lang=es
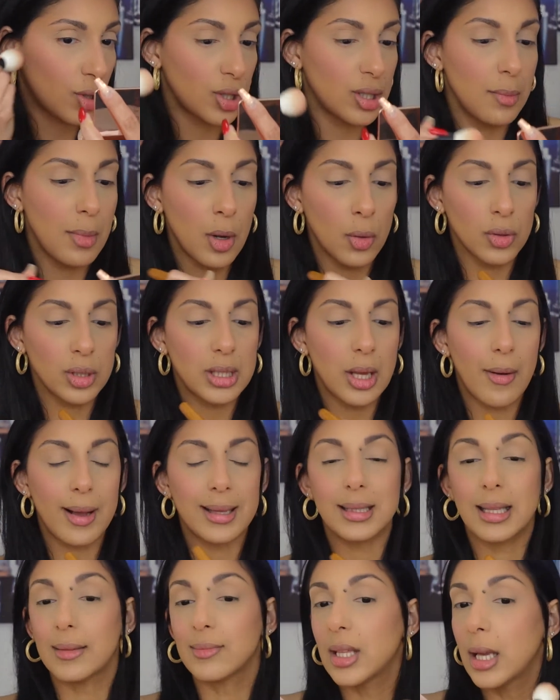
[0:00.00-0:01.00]
Sí me gusta
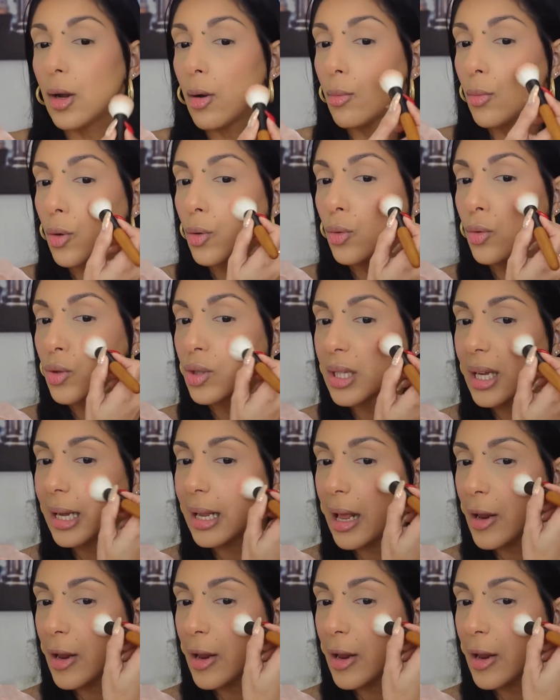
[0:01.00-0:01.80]
bastante como luce,